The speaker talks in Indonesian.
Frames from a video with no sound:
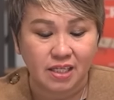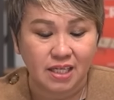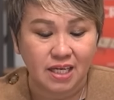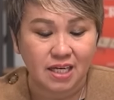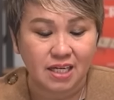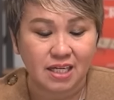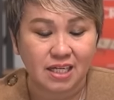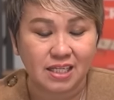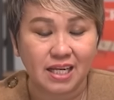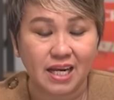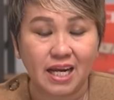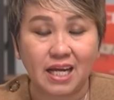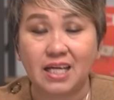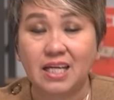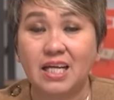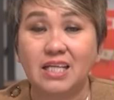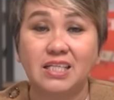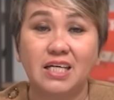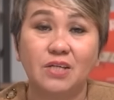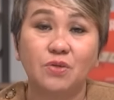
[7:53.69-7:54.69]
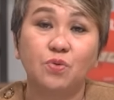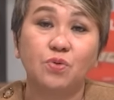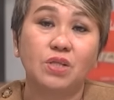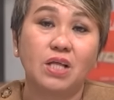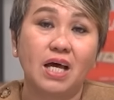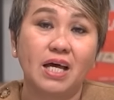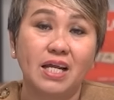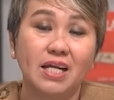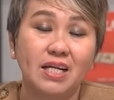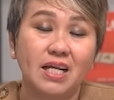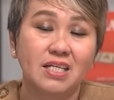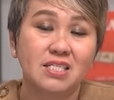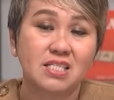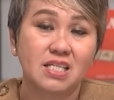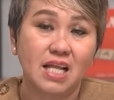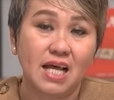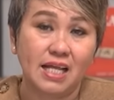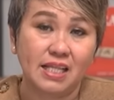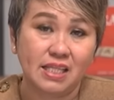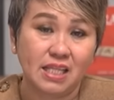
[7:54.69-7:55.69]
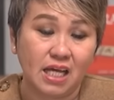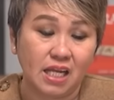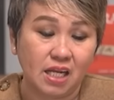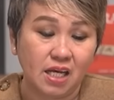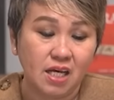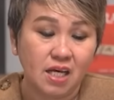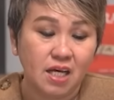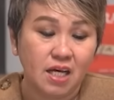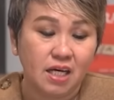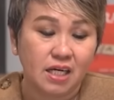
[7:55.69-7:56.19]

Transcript: ya kerajaan utara dan selatan.